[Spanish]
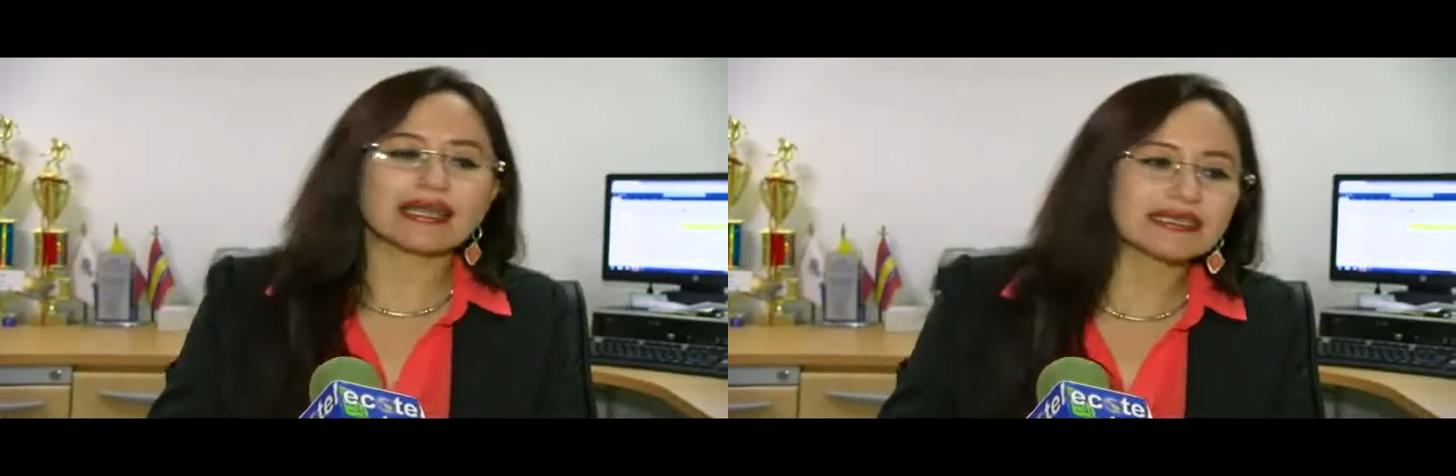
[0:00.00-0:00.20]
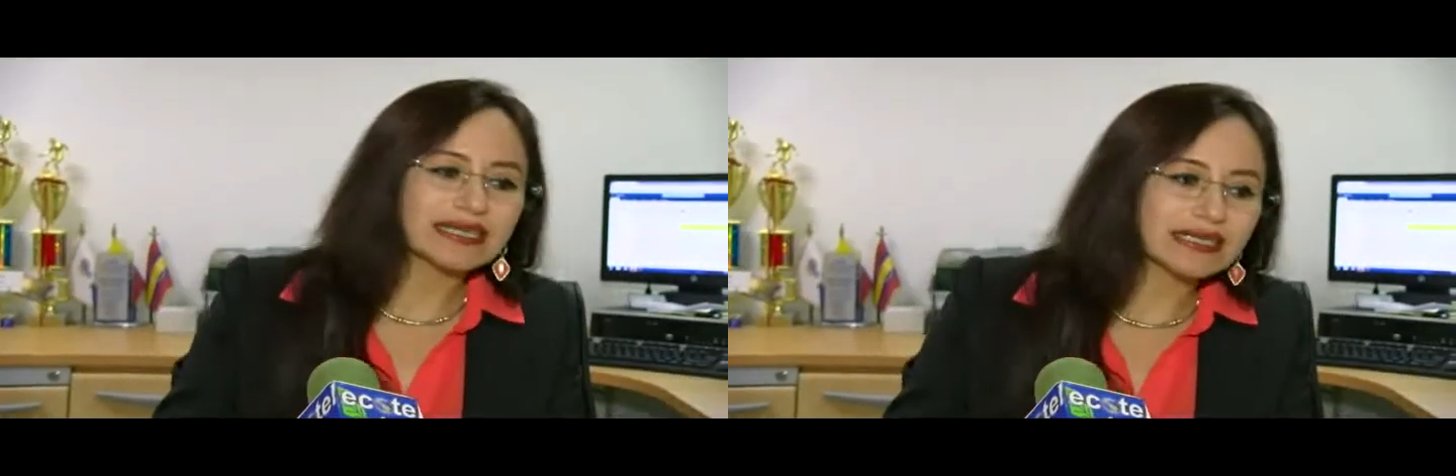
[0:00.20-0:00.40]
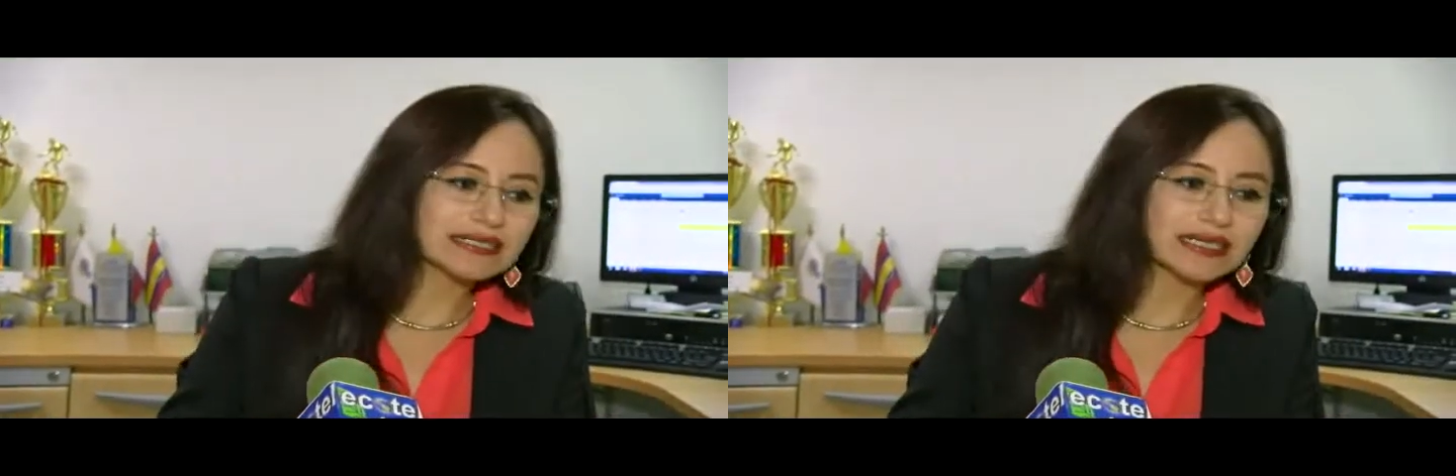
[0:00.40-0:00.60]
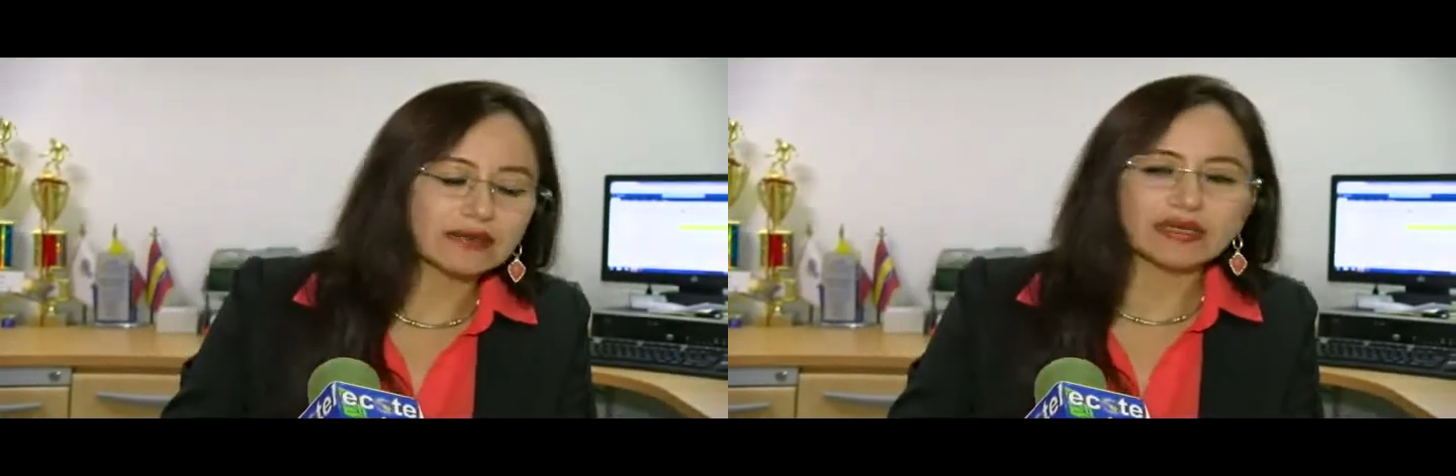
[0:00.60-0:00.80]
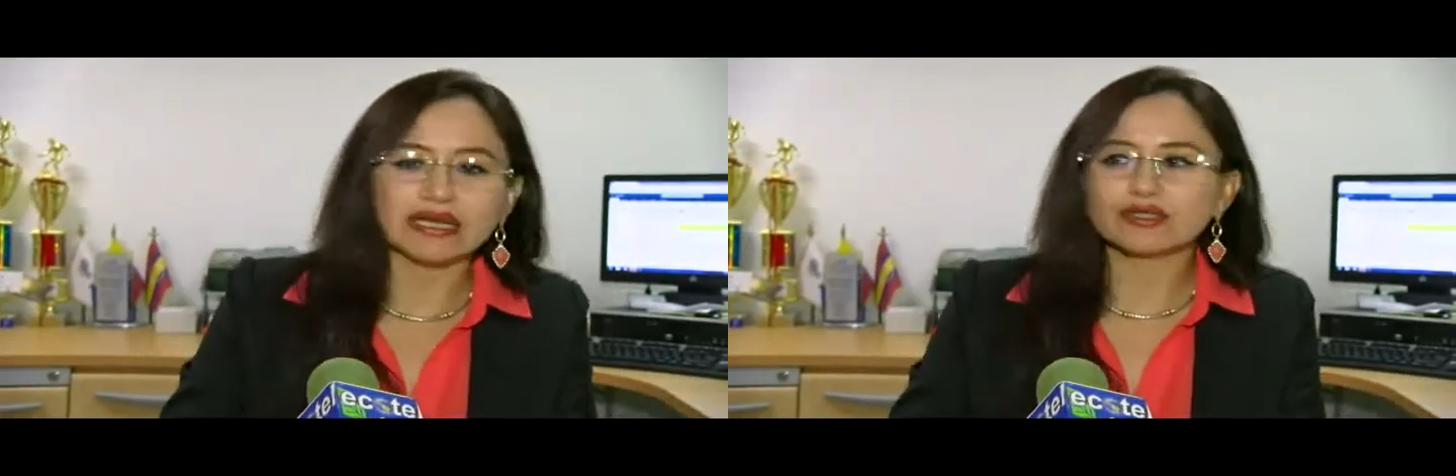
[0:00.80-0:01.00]
hacer
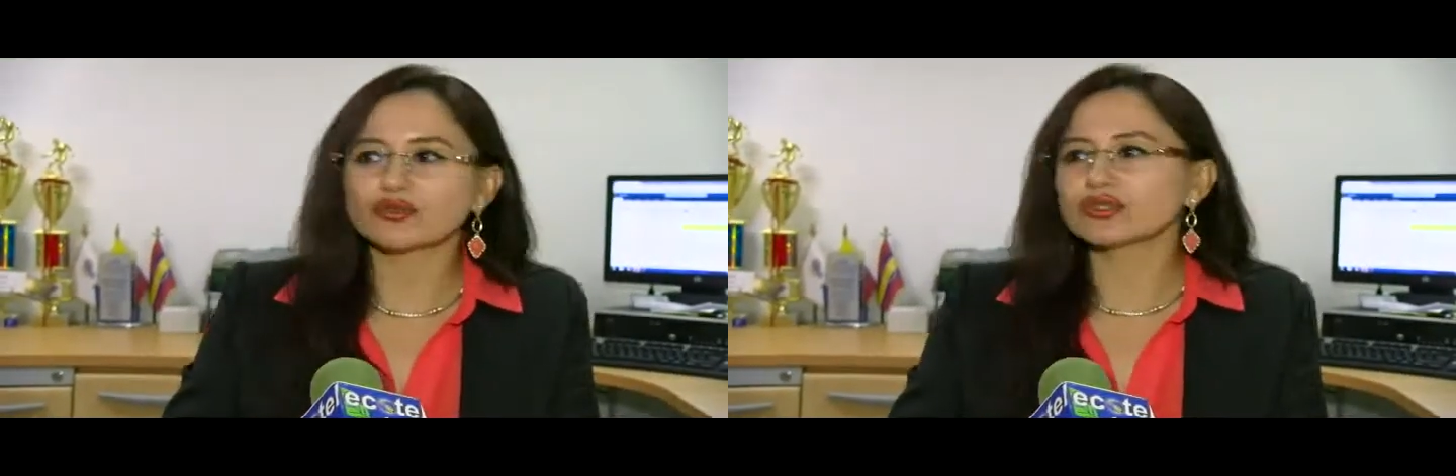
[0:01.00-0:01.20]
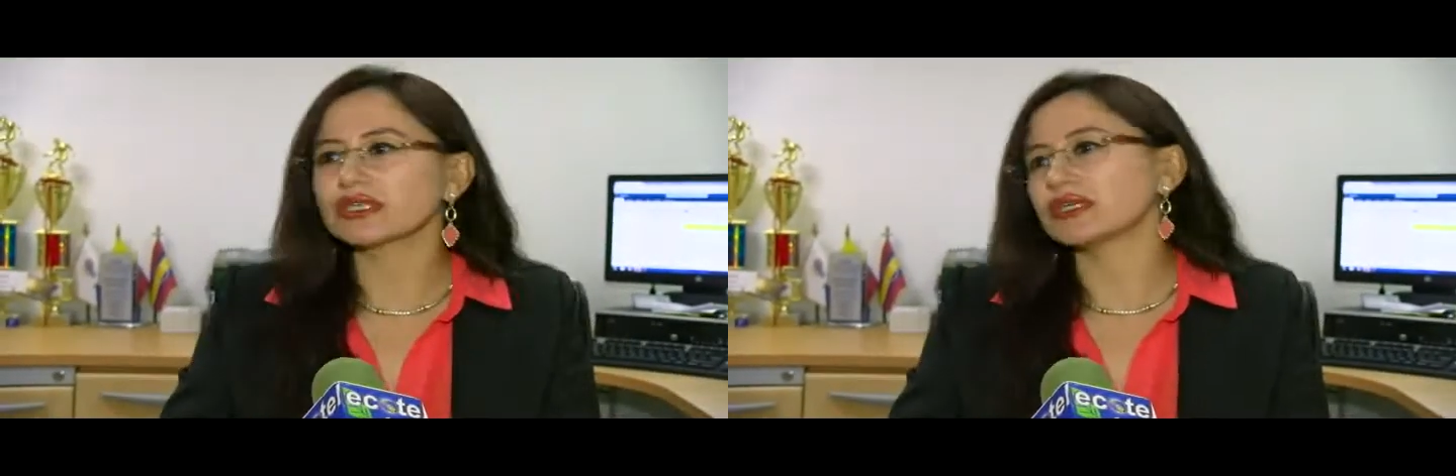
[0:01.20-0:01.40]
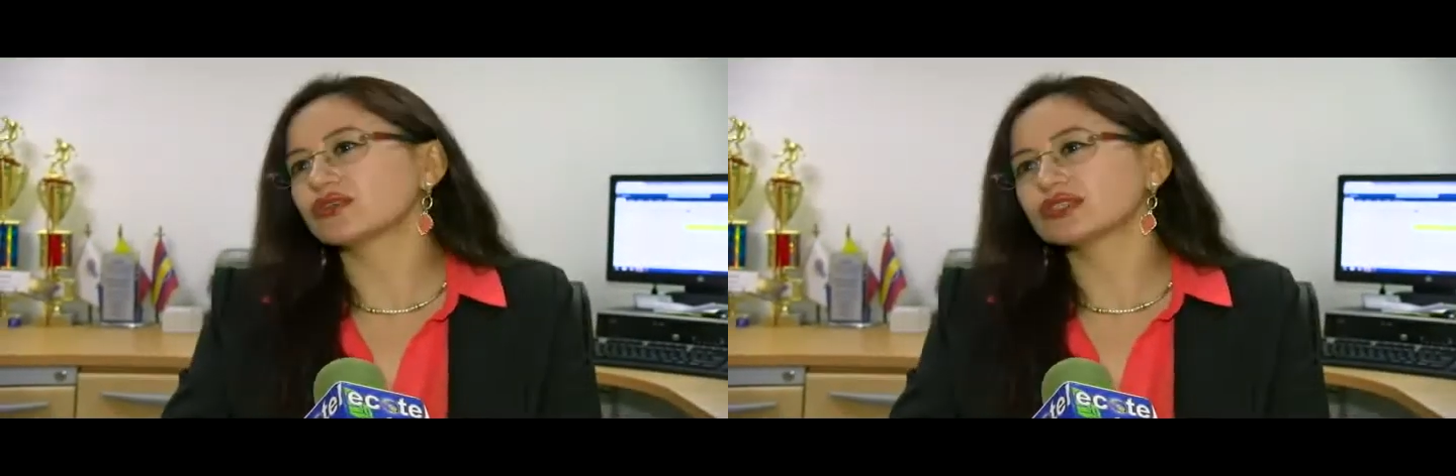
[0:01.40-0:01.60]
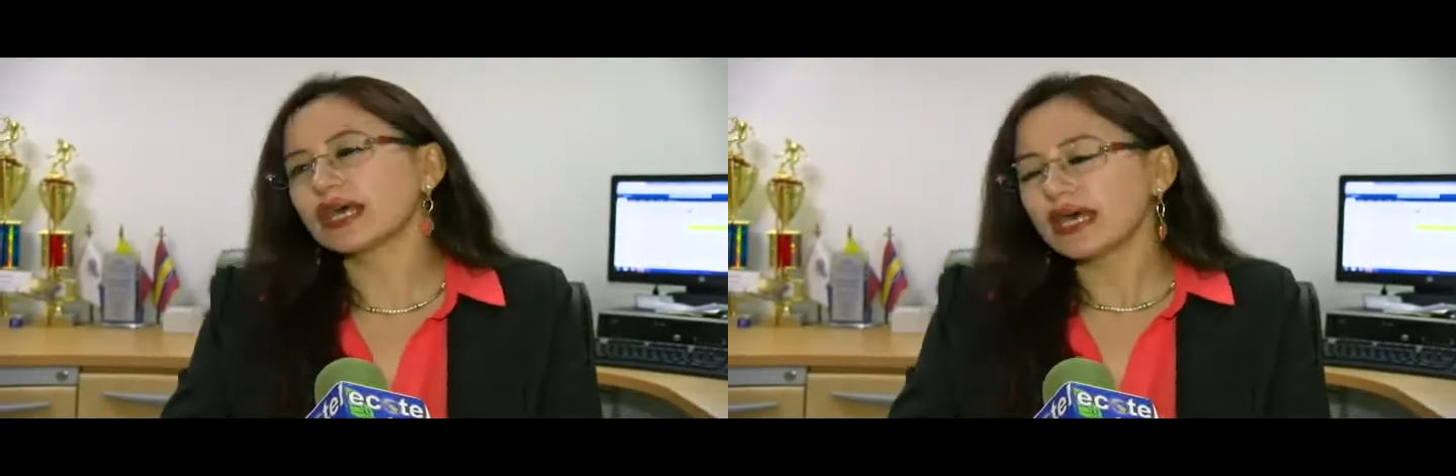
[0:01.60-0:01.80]
inscribir a sus niños